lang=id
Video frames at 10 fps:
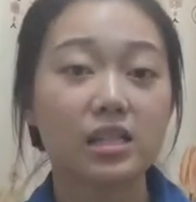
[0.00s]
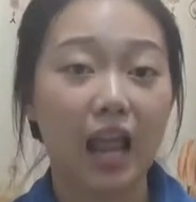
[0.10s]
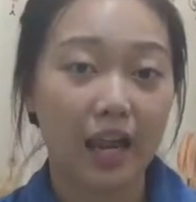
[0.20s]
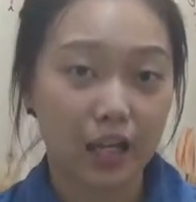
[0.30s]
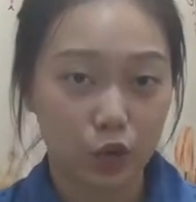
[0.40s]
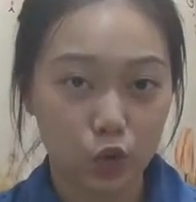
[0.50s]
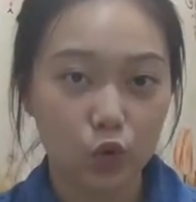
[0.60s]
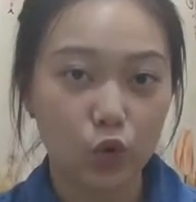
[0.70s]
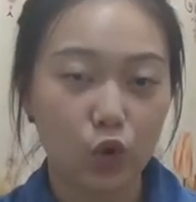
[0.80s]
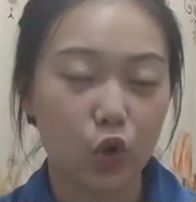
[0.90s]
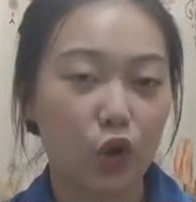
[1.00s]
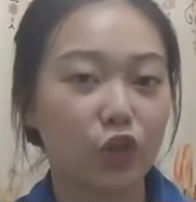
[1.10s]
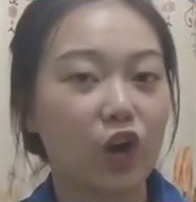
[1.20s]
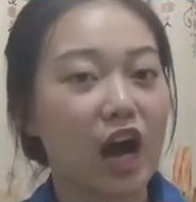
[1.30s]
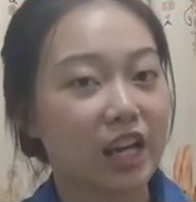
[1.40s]
Selain itu,
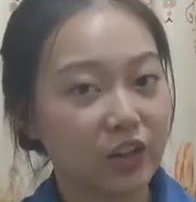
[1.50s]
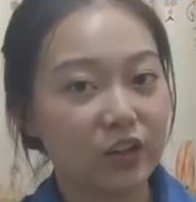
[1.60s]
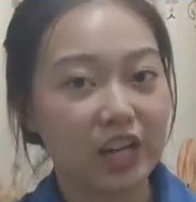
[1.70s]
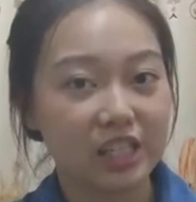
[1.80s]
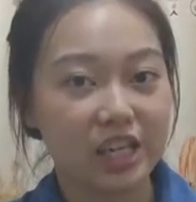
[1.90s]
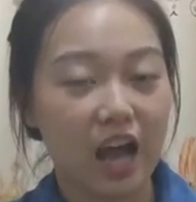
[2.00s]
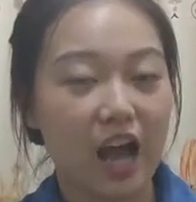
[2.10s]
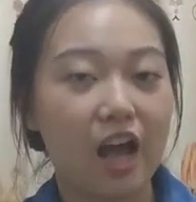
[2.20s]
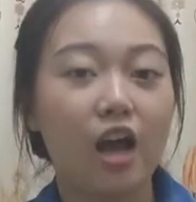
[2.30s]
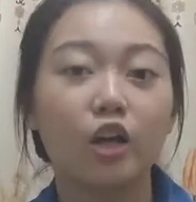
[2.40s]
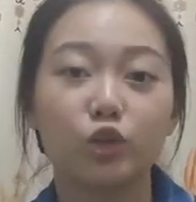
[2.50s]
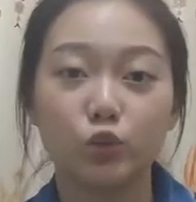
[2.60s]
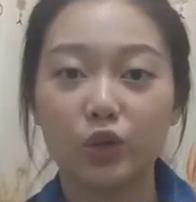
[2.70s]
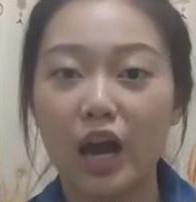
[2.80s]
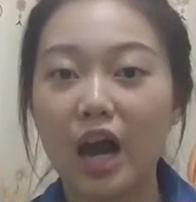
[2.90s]
lontong kari Indonesia
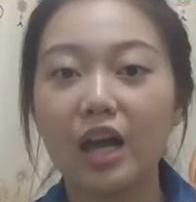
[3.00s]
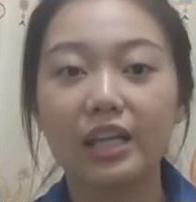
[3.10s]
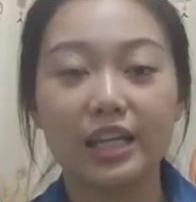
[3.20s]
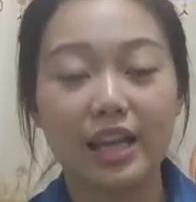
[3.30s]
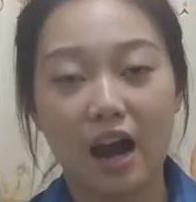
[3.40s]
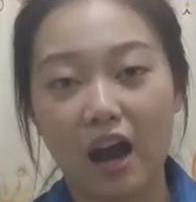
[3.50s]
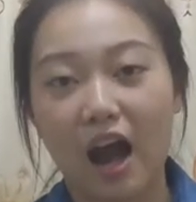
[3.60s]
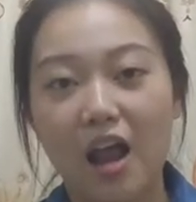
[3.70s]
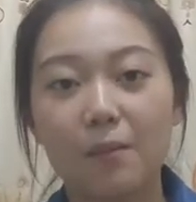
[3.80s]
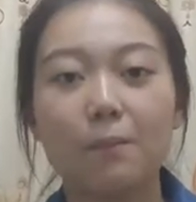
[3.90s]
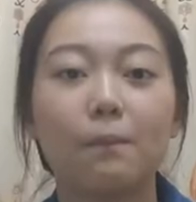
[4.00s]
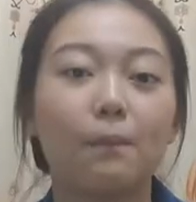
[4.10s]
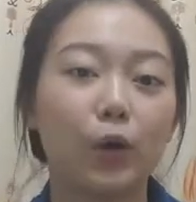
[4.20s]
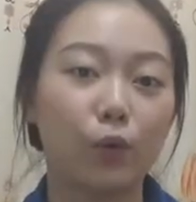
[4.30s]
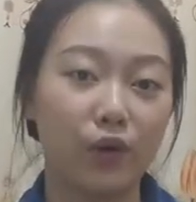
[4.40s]
juga dihidangkan
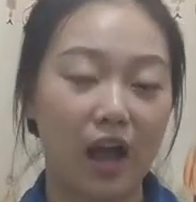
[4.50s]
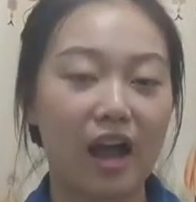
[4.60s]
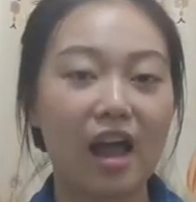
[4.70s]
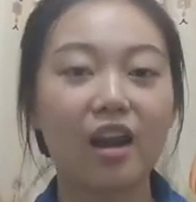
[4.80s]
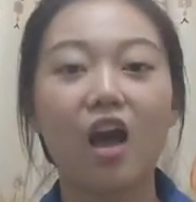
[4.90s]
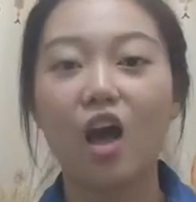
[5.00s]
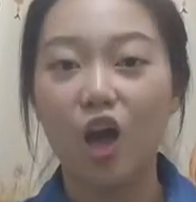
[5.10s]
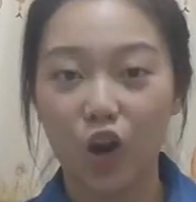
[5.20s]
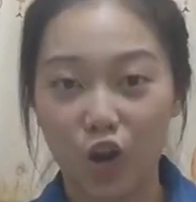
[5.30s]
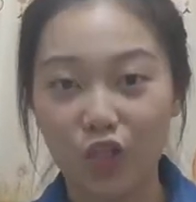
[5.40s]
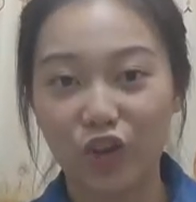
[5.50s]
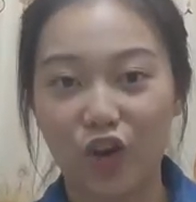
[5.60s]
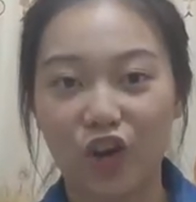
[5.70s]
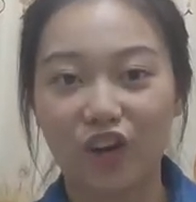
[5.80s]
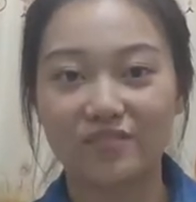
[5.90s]
menggunakan
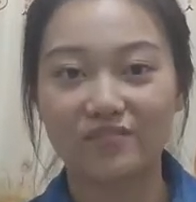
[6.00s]
lontong.